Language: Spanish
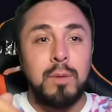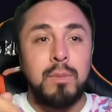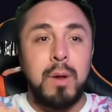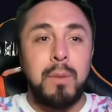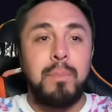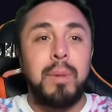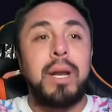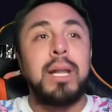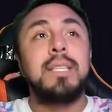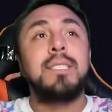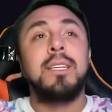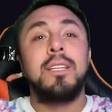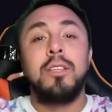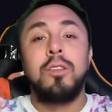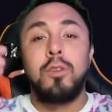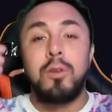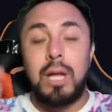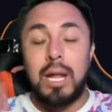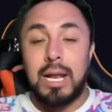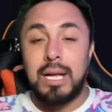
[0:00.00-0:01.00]
me aparecen
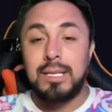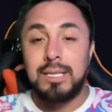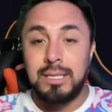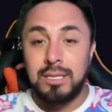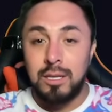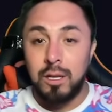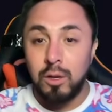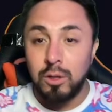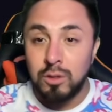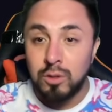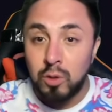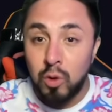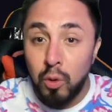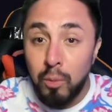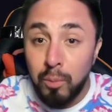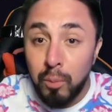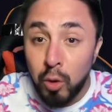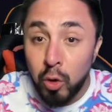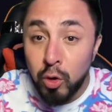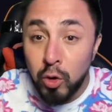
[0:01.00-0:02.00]
todas las slots
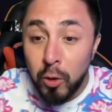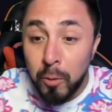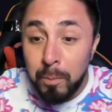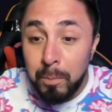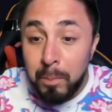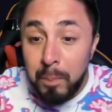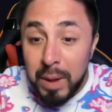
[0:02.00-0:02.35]
con bono,